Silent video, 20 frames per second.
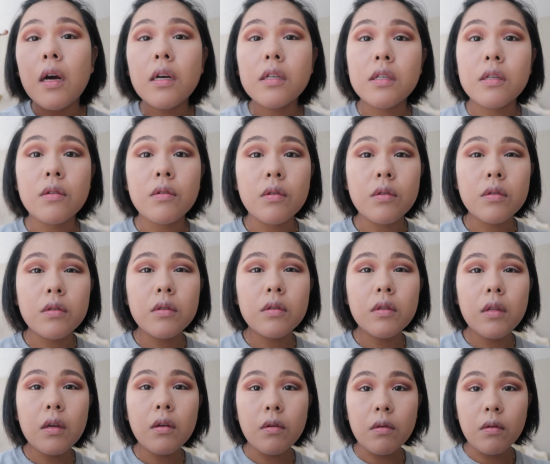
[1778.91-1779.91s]
赤ちゃんのグッズっ
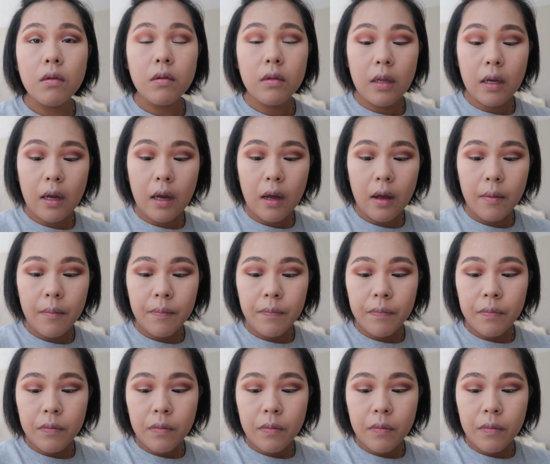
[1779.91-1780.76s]
ていうのなんか、